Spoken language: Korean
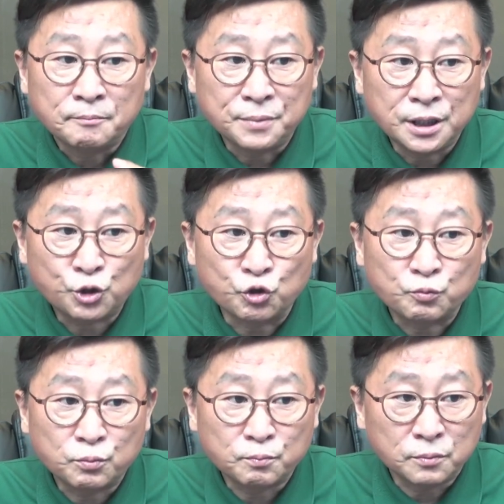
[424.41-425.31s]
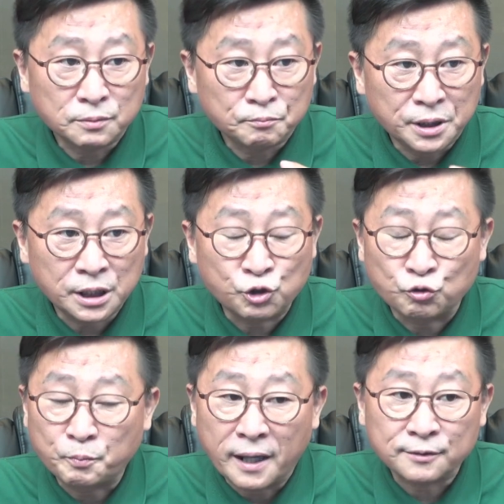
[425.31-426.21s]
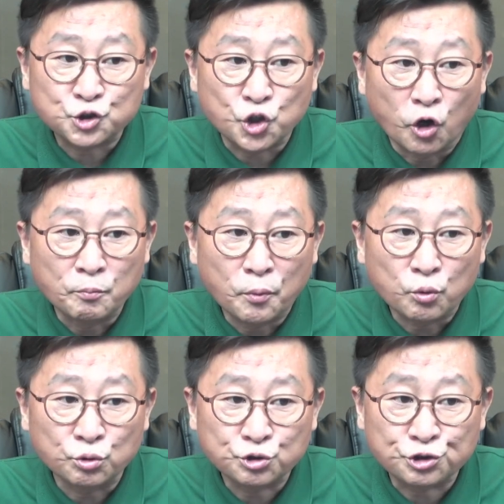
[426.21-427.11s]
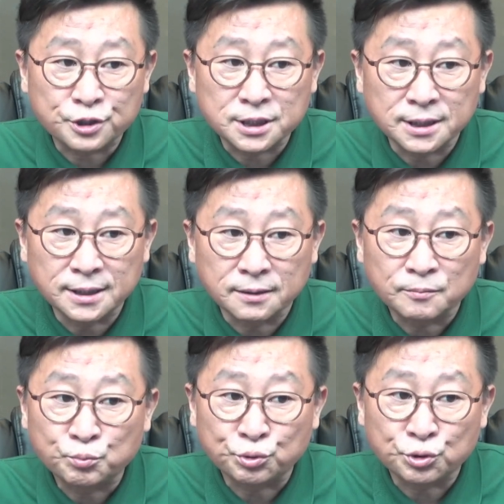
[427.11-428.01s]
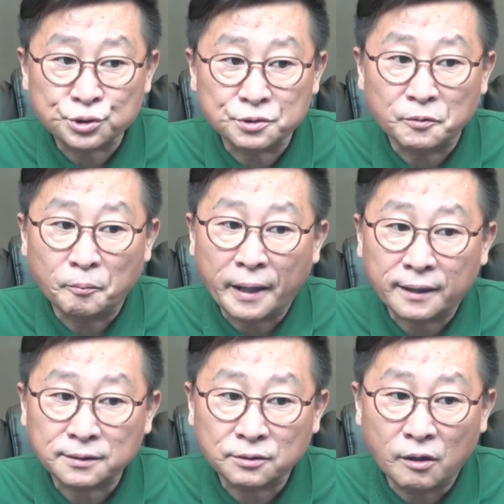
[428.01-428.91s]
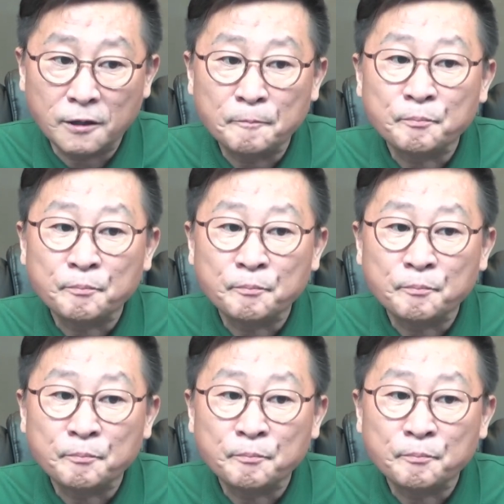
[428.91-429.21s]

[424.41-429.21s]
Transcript: 미, 국, 미 국방정보국 출신인 브루스 벡털